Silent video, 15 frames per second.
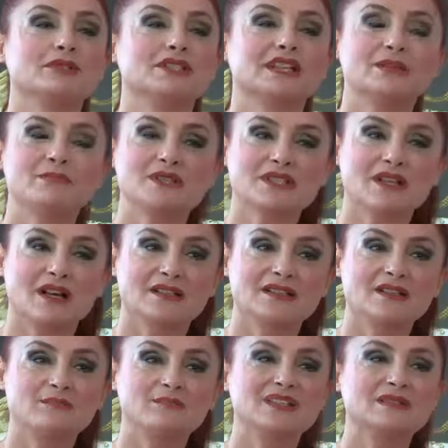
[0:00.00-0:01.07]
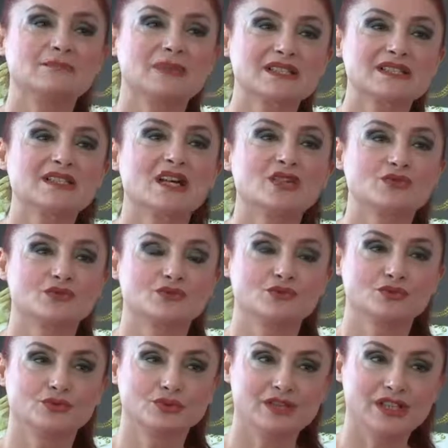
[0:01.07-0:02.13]
yarım saatlik bir masaj
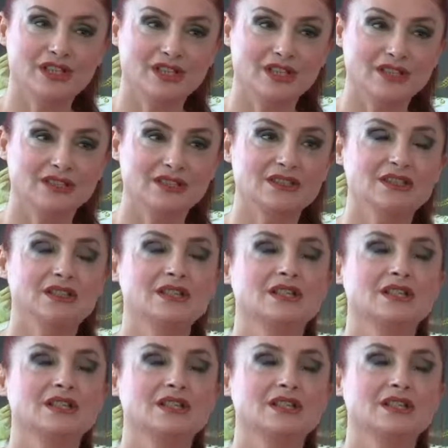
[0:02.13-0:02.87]
uygulayarak